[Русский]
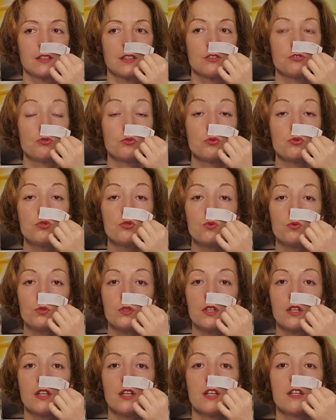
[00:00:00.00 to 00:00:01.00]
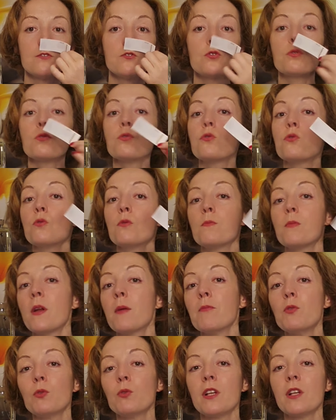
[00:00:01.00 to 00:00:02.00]
Чуть-чуть, чуть-чуть,
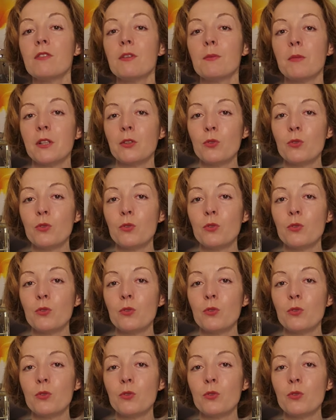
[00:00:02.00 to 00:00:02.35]
прям неуловимо,